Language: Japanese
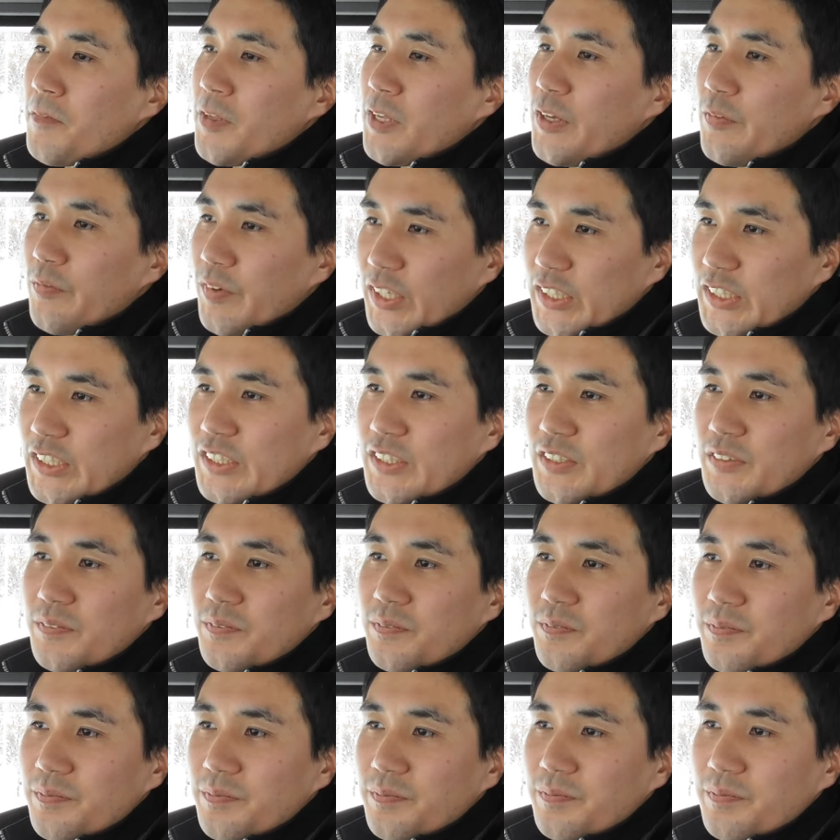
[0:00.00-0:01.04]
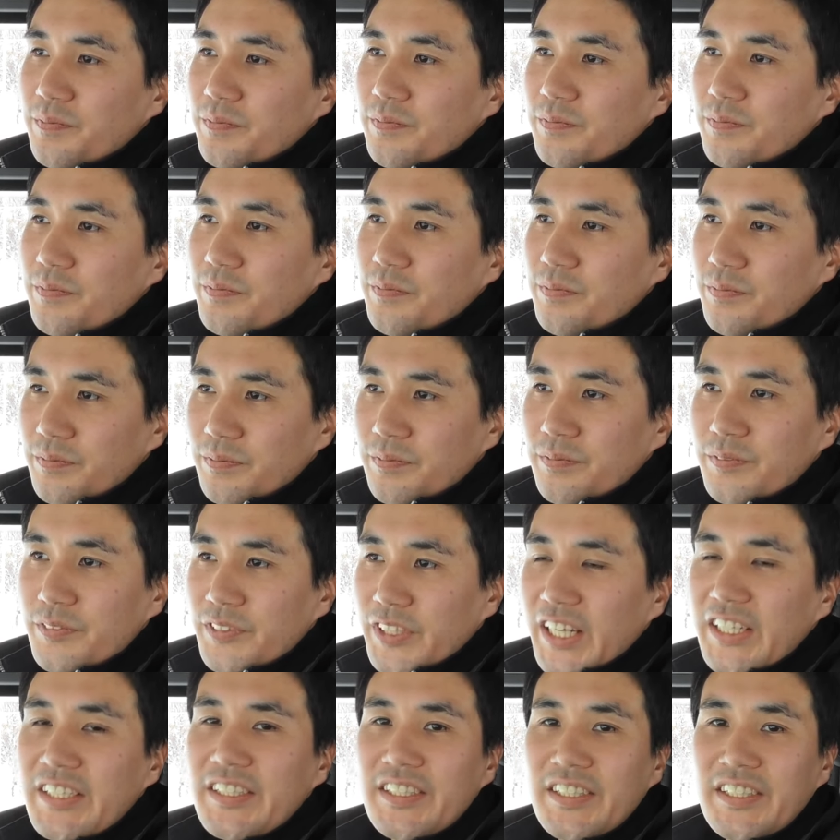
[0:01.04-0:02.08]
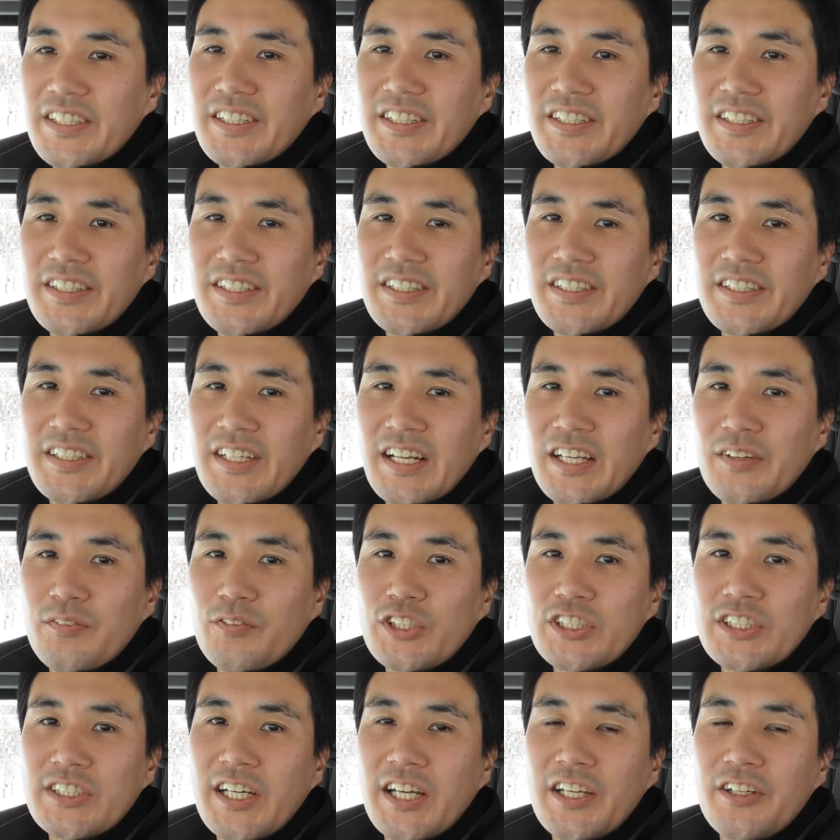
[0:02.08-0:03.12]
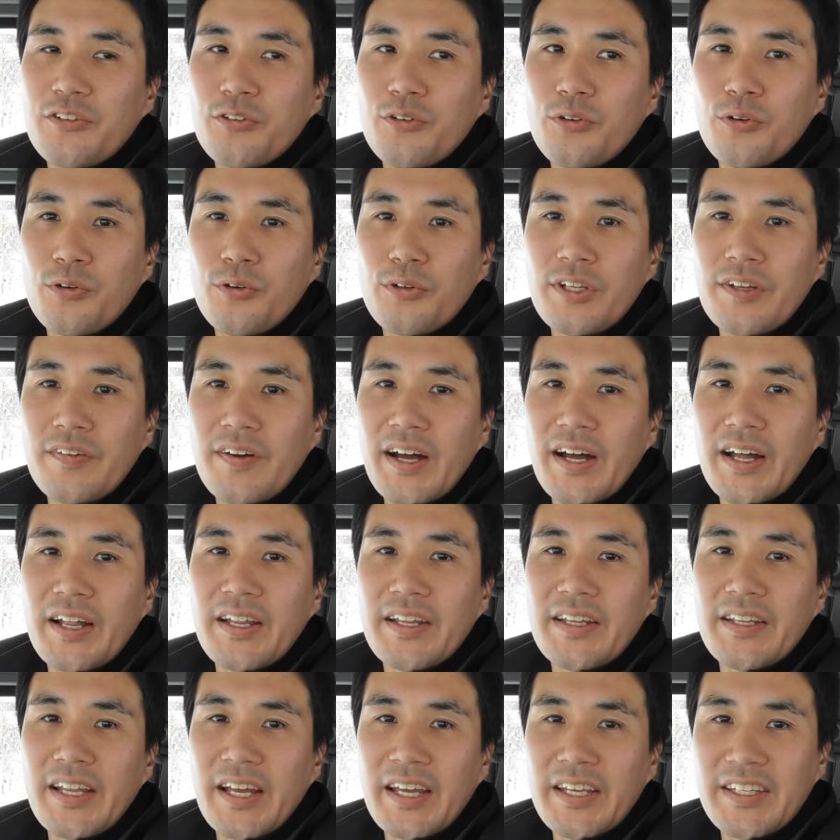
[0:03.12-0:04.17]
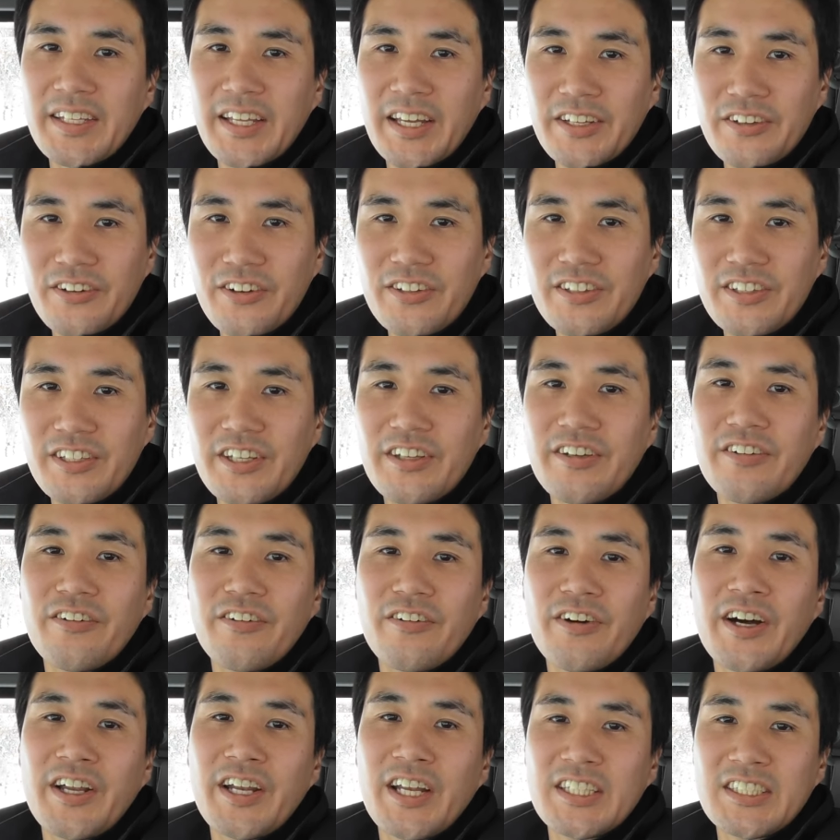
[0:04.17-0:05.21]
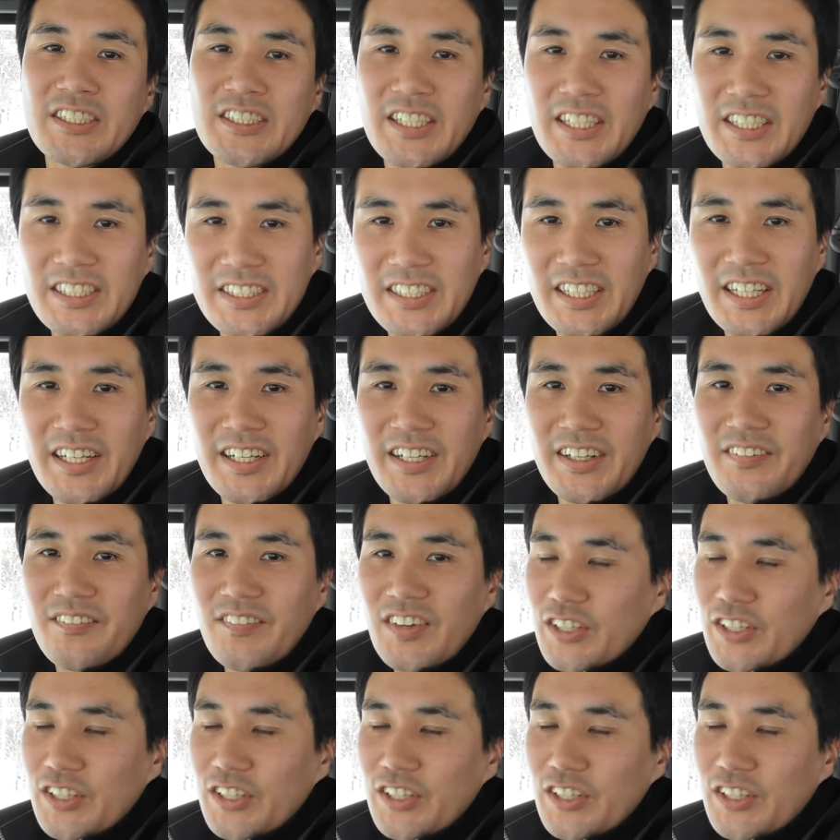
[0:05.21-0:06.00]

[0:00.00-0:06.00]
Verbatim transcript: います。うん。とりあえず、何もしない農法ではないんだよっていうお話でした。